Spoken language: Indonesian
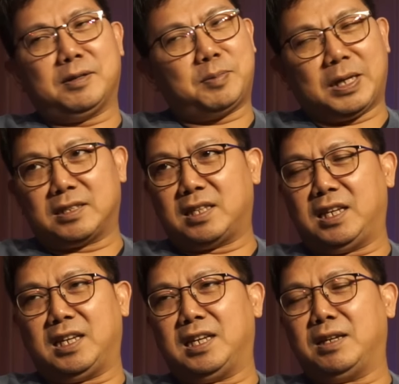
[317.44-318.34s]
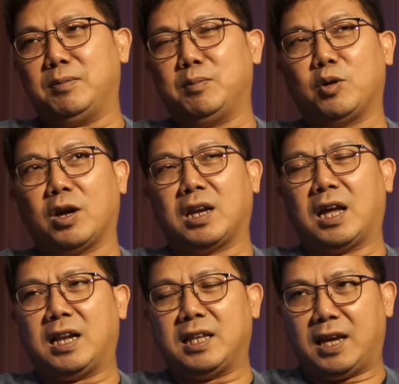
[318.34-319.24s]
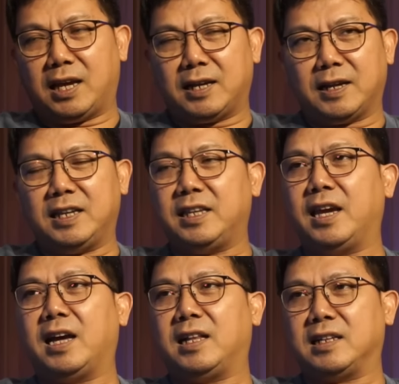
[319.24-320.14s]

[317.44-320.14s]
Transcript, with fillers: pasti bukan hal yang ideal